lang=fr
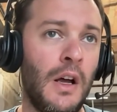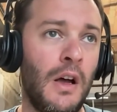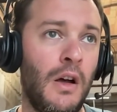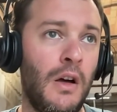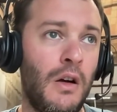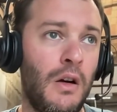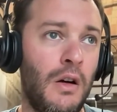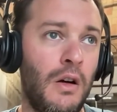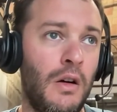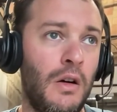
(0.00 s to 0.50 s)

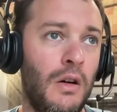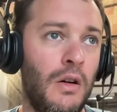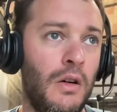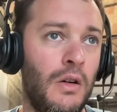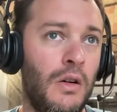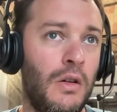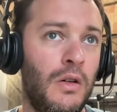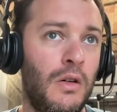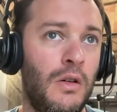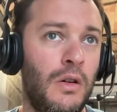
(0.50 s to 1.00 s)

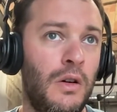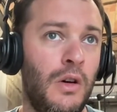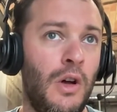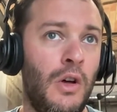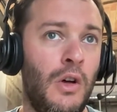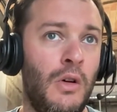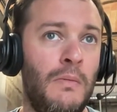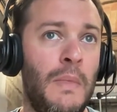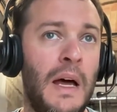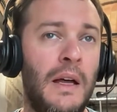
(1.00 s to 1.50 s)

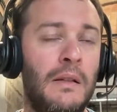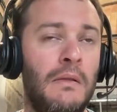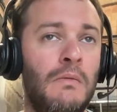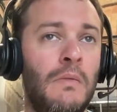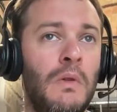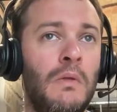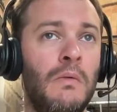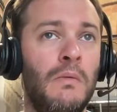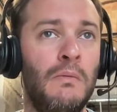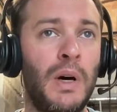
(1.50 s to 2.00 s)
Bah,
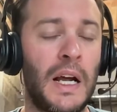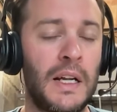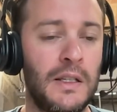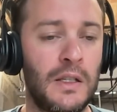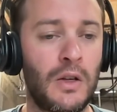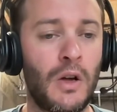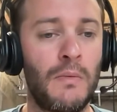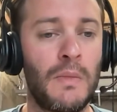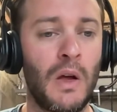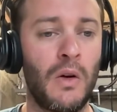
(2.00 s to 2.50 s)

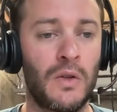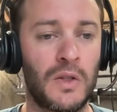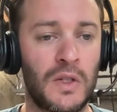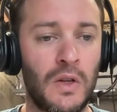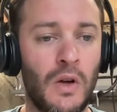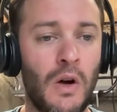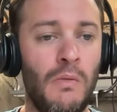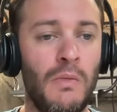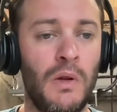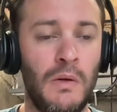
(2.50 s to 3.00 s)
brainstormer
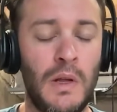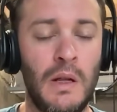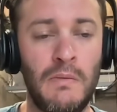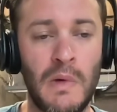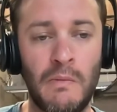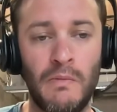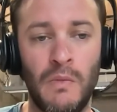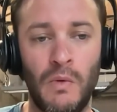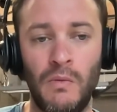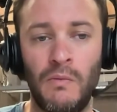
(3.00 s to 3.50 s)
ensemble et
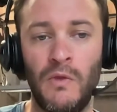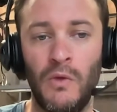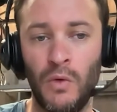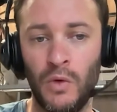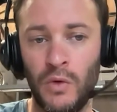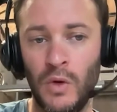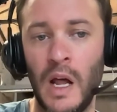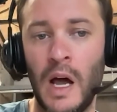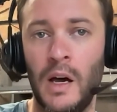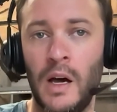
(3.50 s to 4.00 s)
même
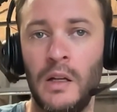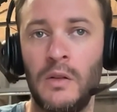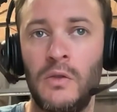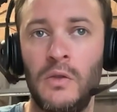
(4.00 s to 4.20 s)
au-delà hein,